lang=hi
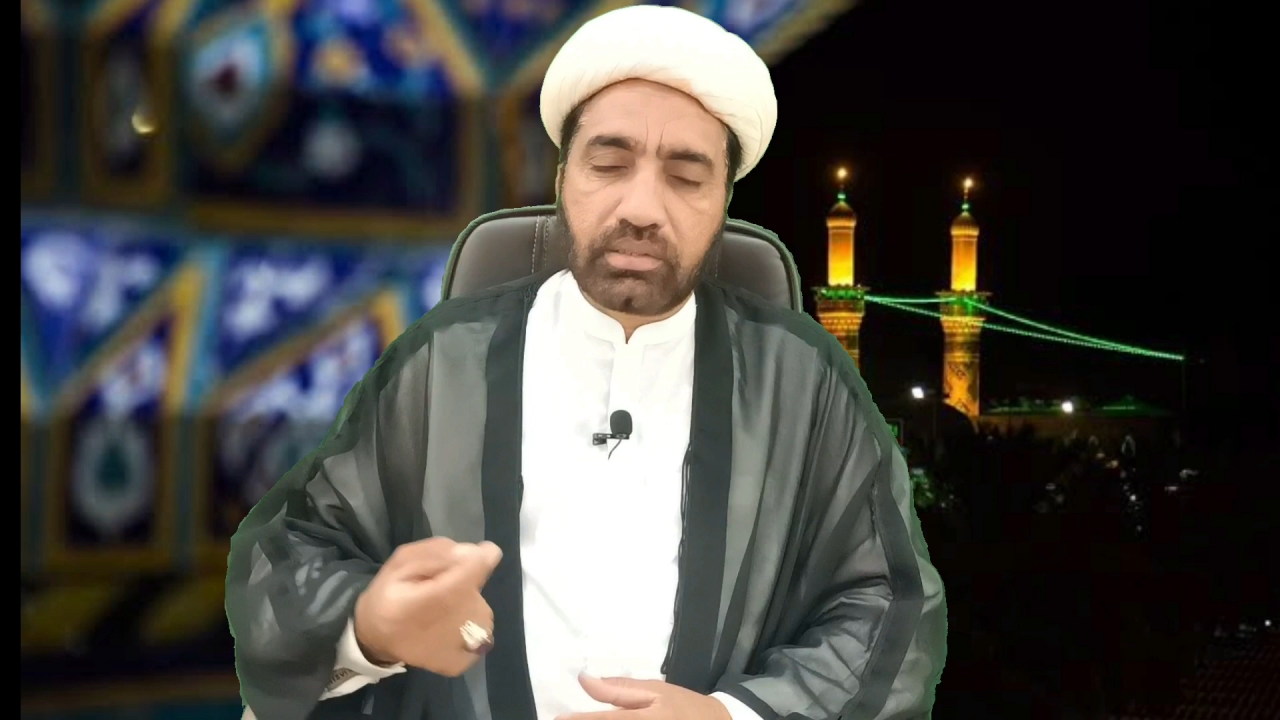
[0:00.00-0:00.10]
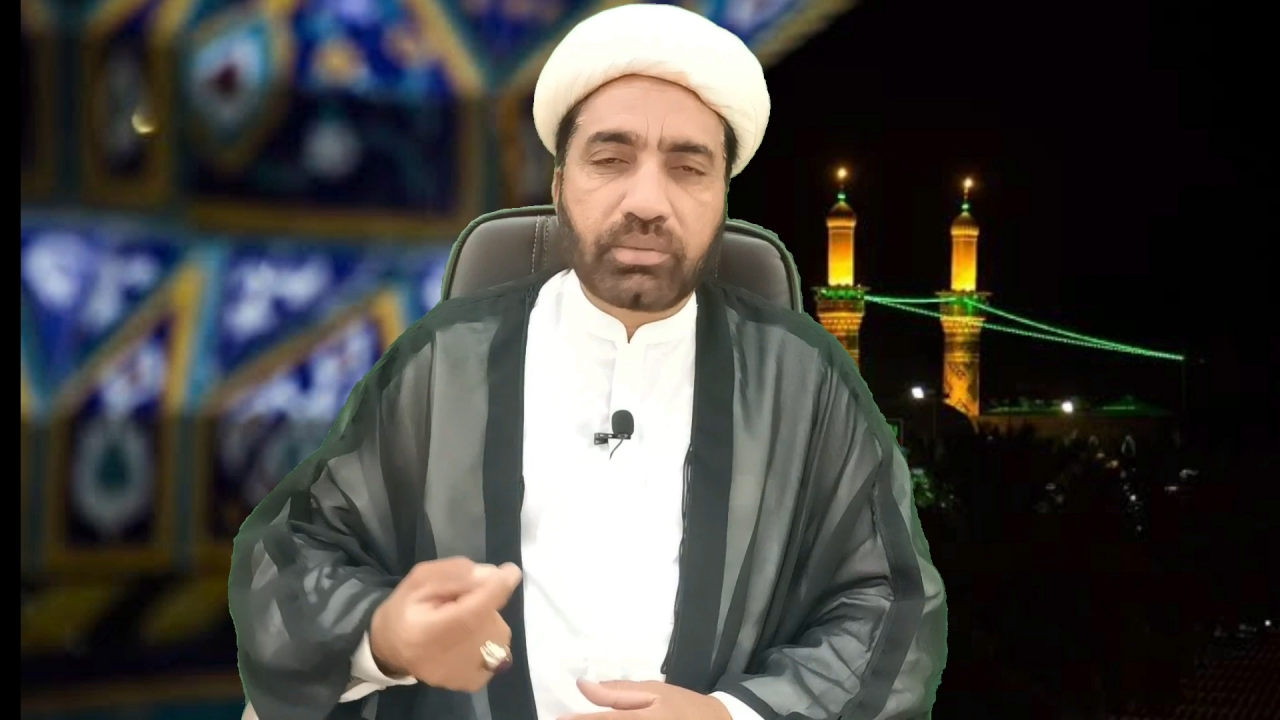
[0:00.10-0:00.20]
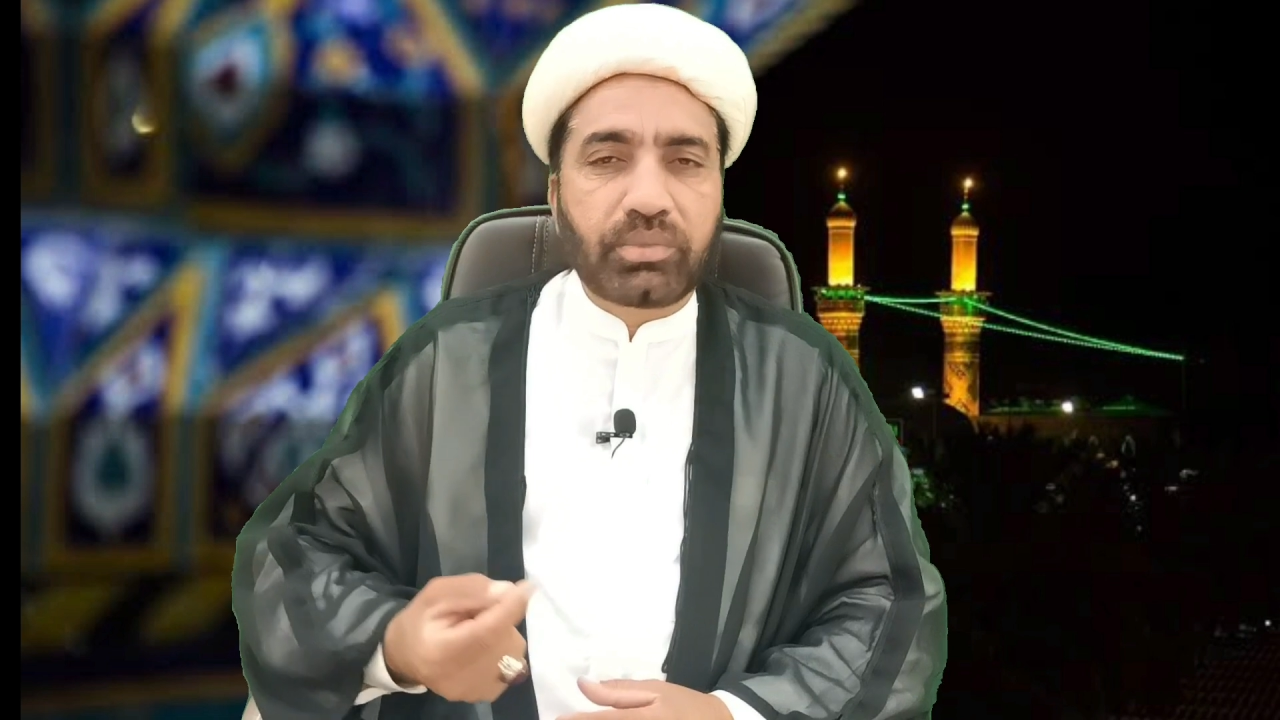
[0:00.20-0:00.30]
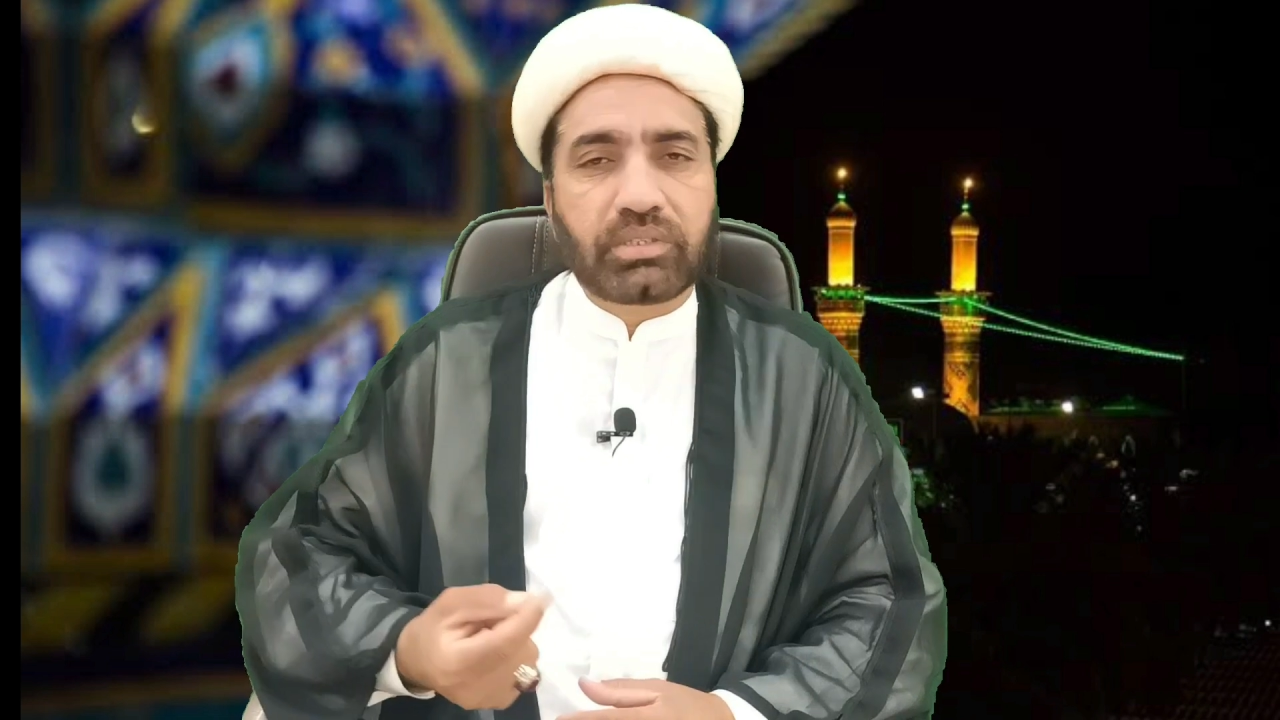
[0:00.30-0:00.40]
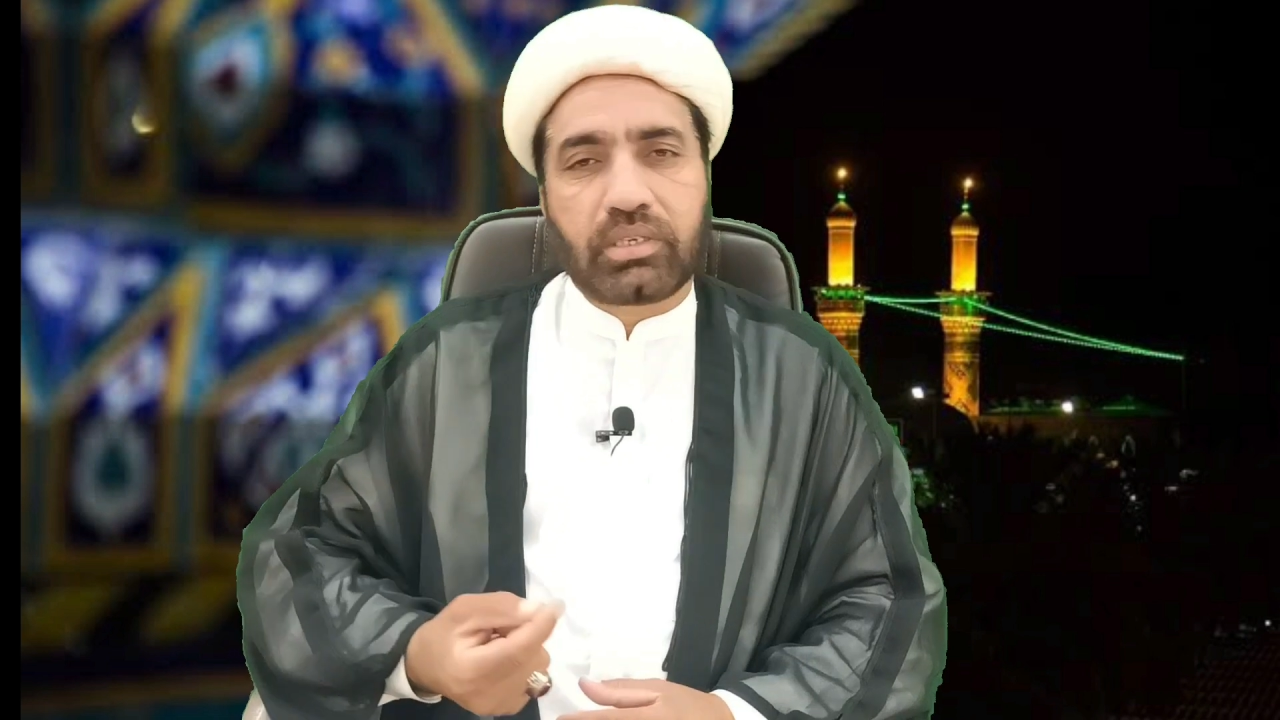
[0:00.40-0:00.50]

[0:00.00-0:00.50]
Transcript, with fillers: किसी में